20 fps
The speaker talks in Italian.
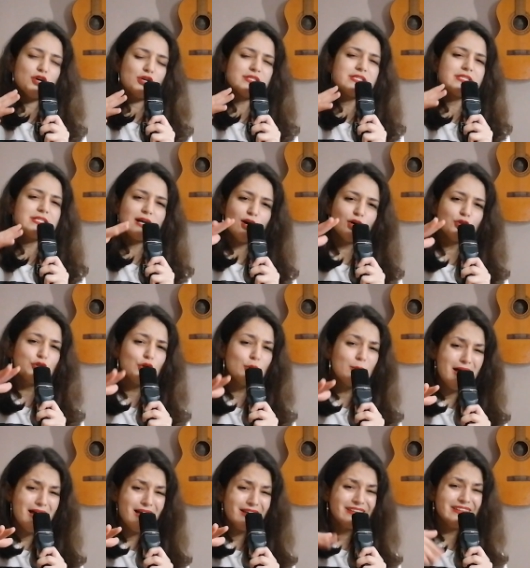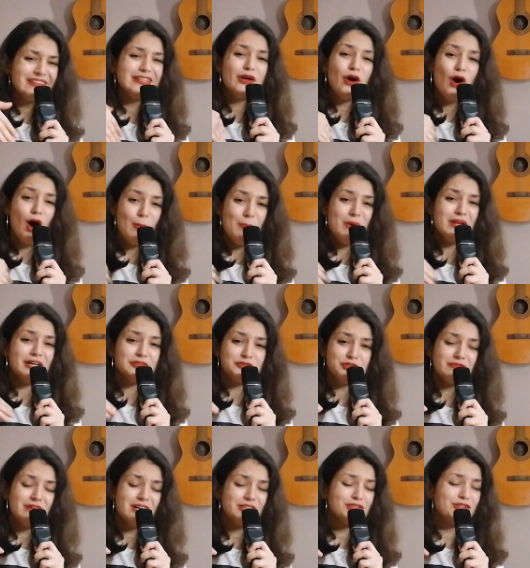so, secondo me io ho appena
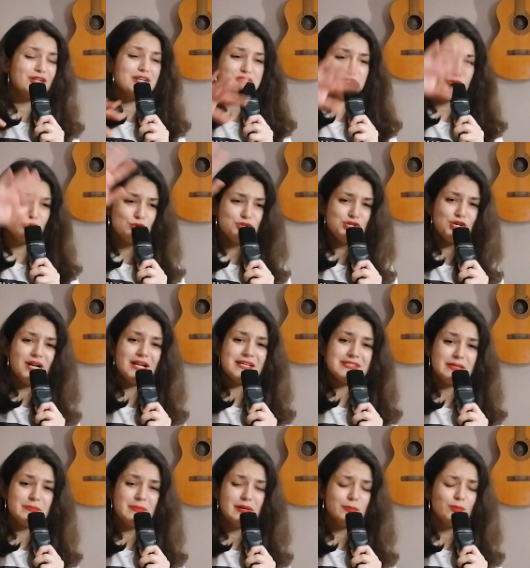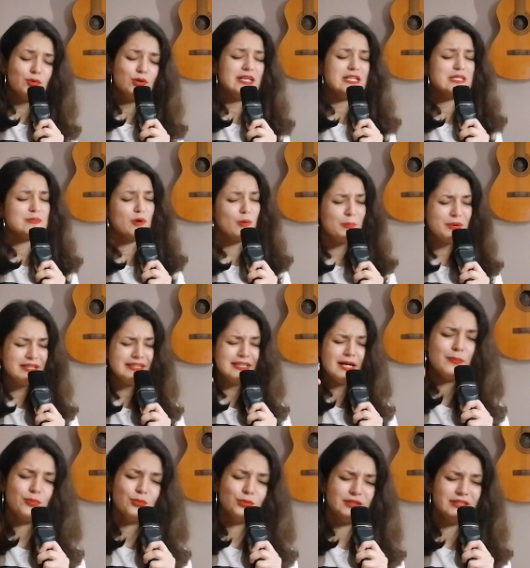trovato la soluzione al cyberbullismo. Prendi
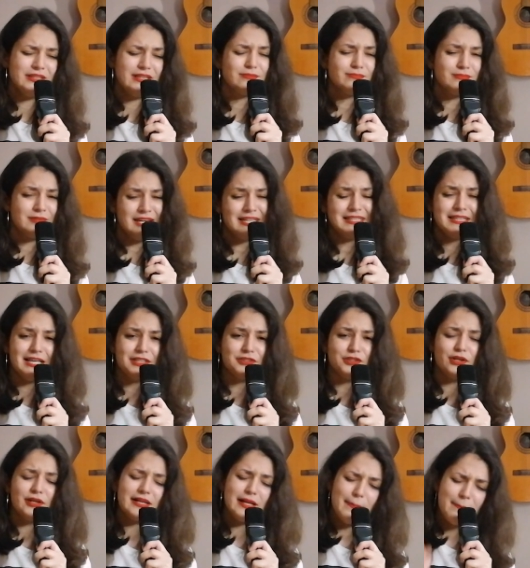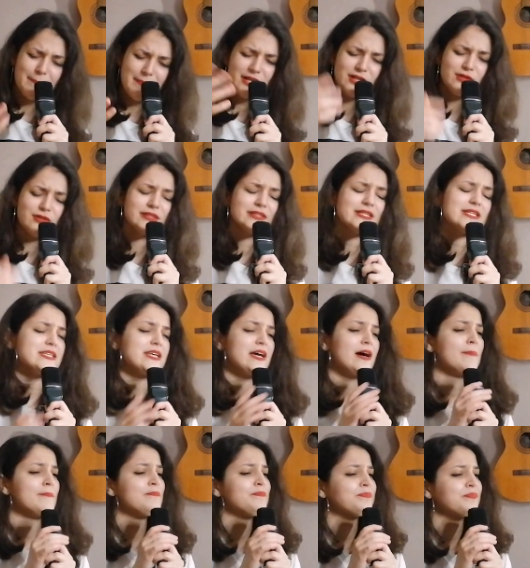appunti, Katie La Torre, per cortesia.